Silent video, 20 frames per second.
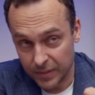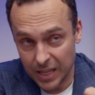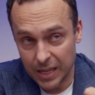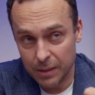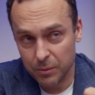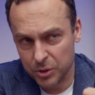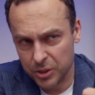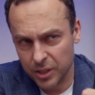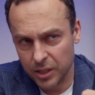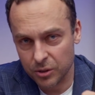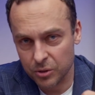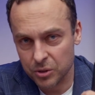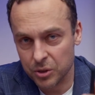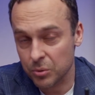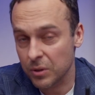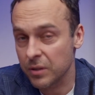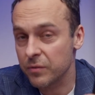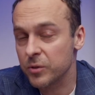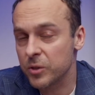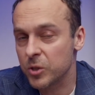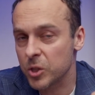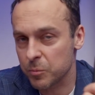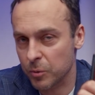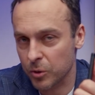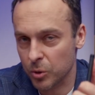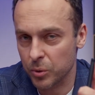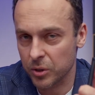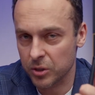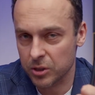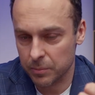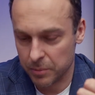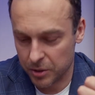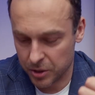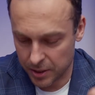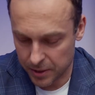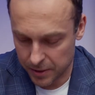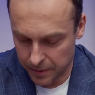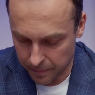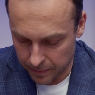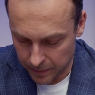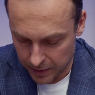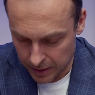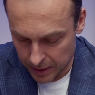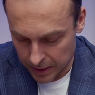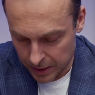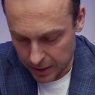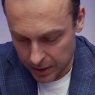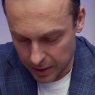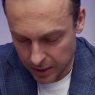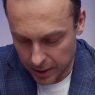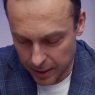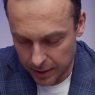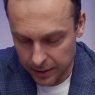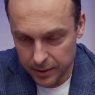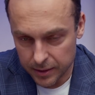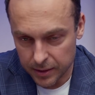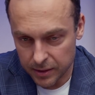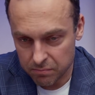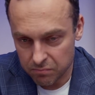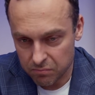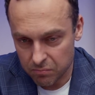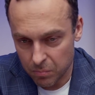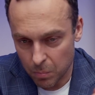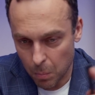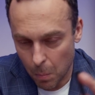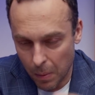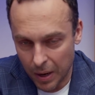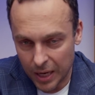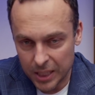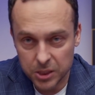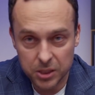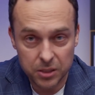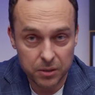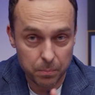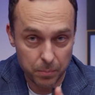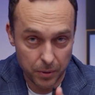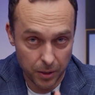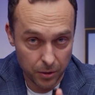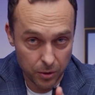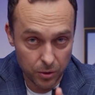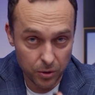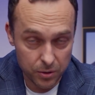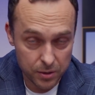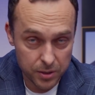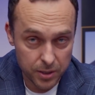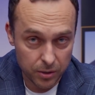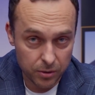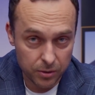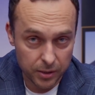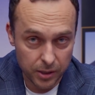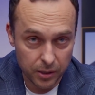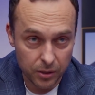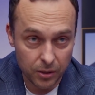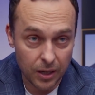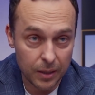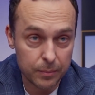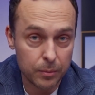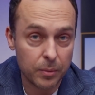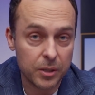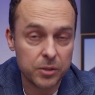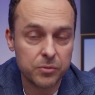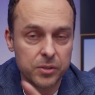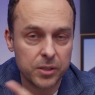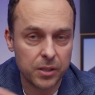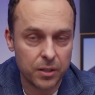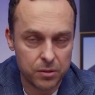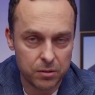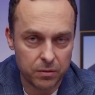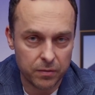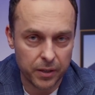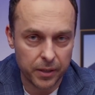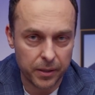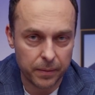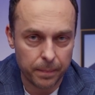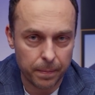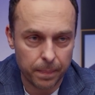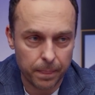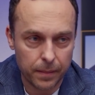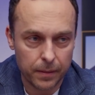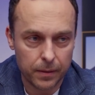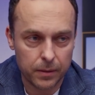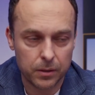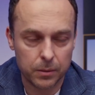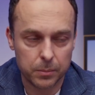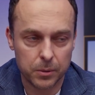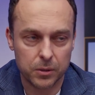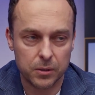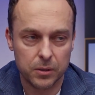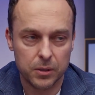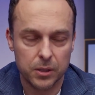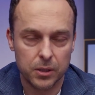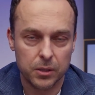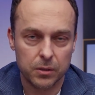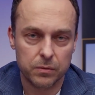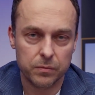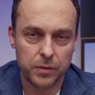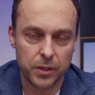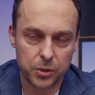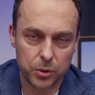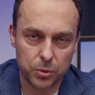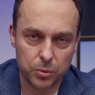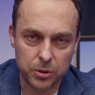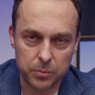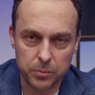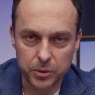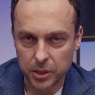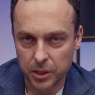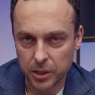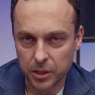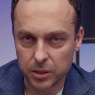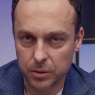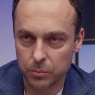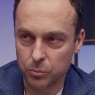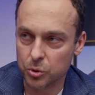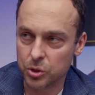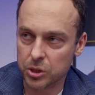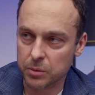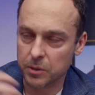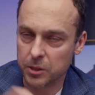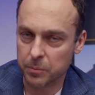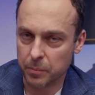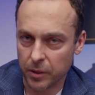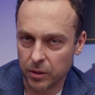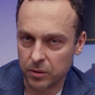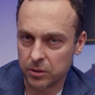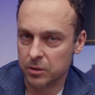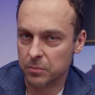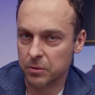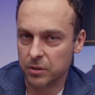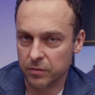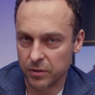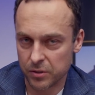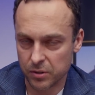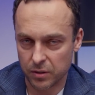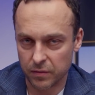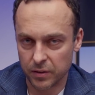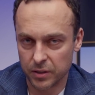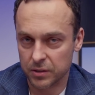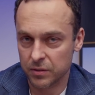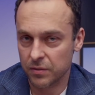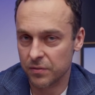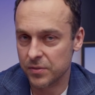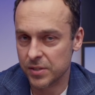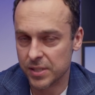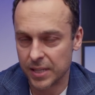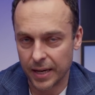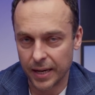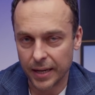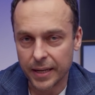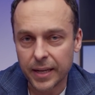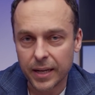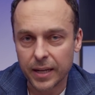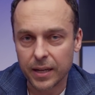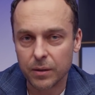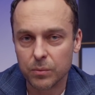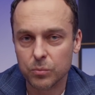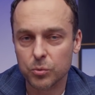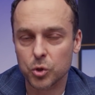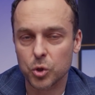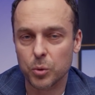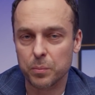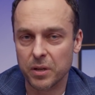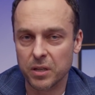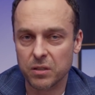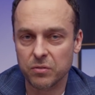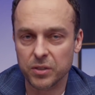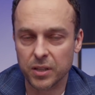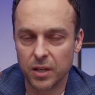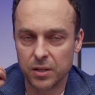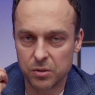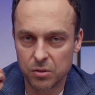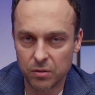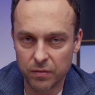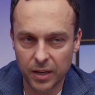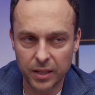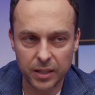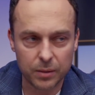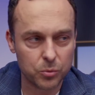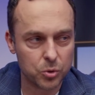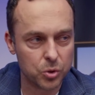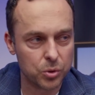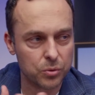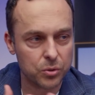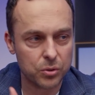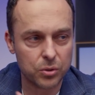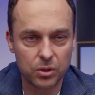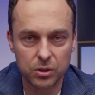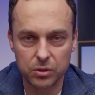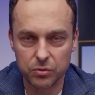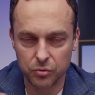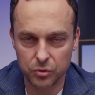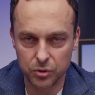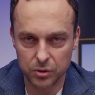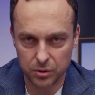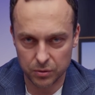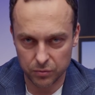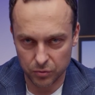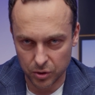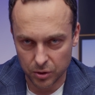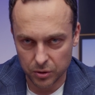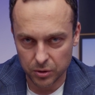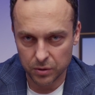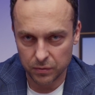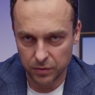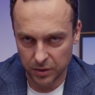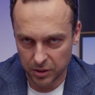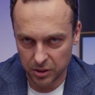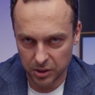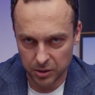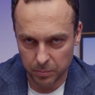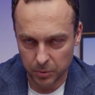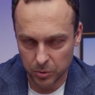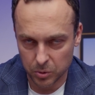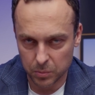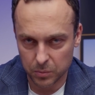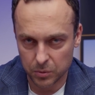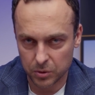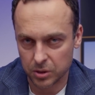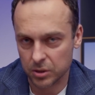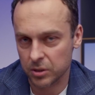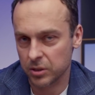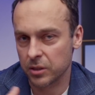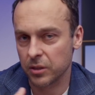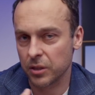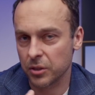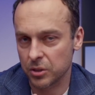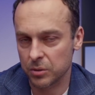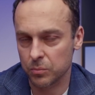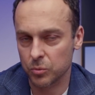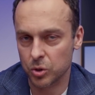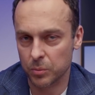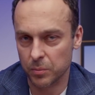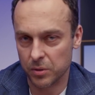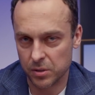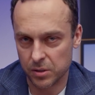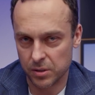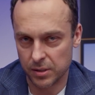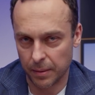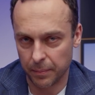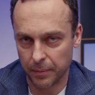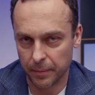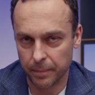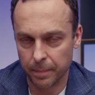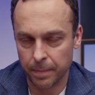Albo średnio czasu, ale wygospodarujesz sobie czas. Kiedy masz pieniądze do tego, albo masz finansowanie. No bo Większość ludzi myśli, że musi mieć pieniądze, żeby inwestować. Wcale nie. Muszą mieć finansowanie, muszą skąd wziąć w jakiś sposób, czyli niekoniecznie muszą mieć sami.